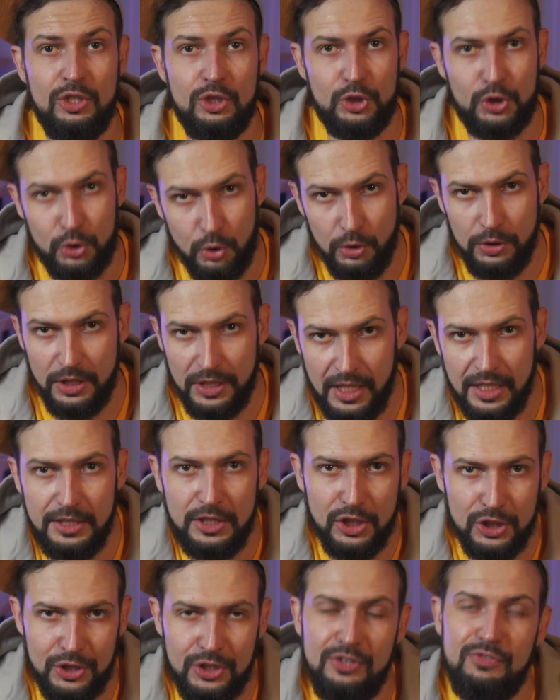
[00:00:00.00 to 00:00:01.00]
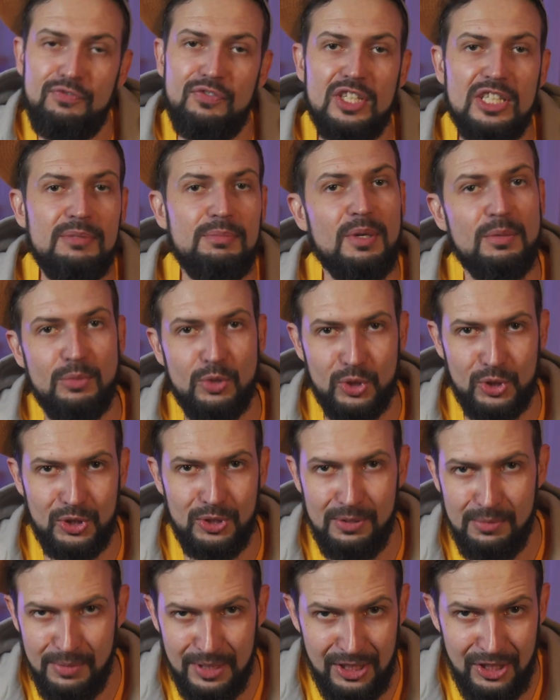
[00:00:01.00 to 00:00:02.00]
Что-то, конечно, в фигме
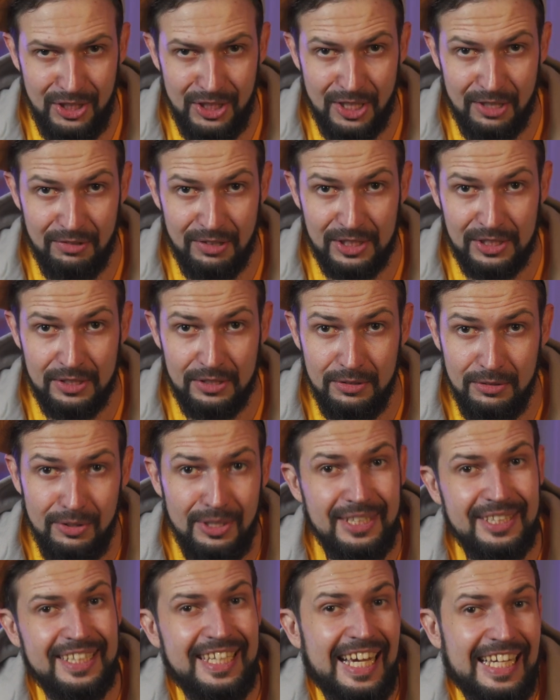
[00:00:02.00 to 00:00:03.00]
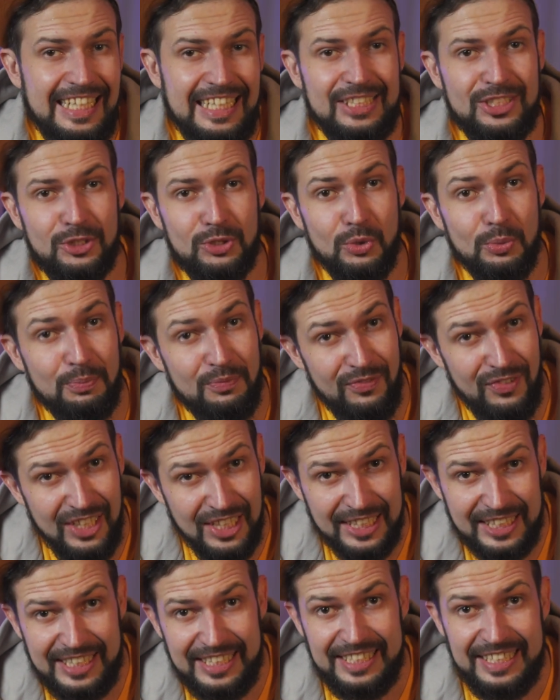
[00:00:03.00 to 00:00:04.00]
можно имитировать, но это как есть суп
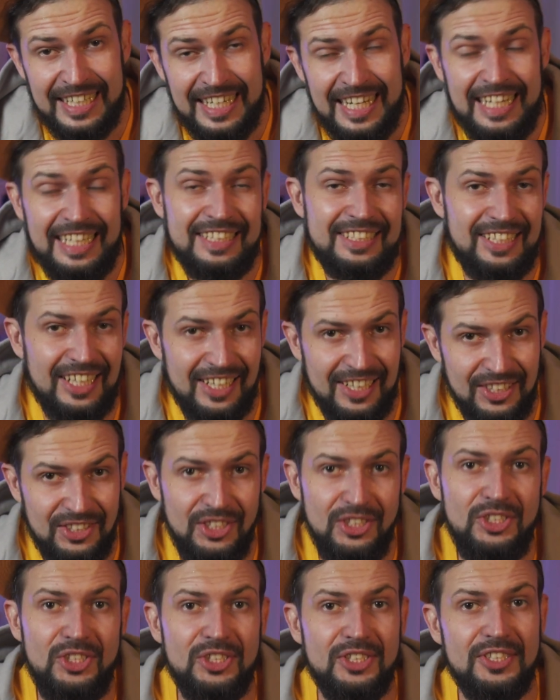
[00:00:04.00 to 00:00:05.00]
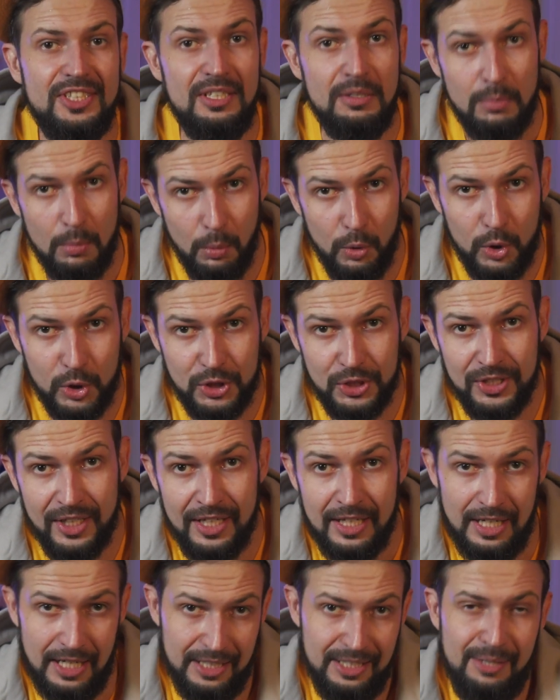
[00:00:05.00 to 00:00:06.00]
вилкой – Теоретически
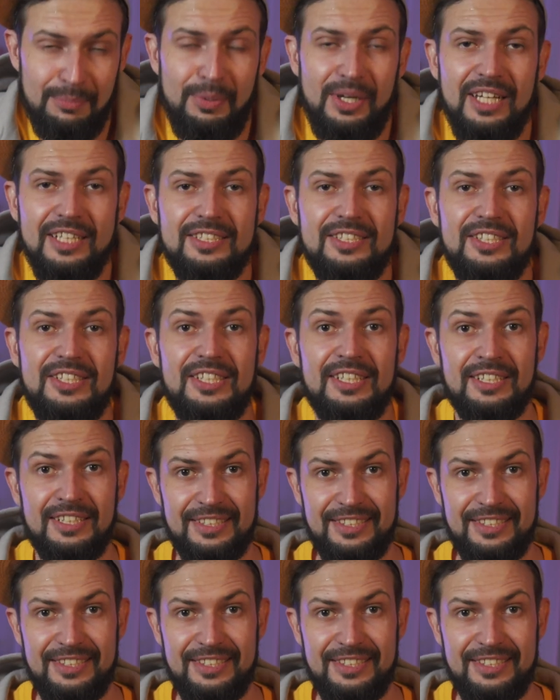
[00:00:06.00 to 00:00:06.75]
можно, а на практике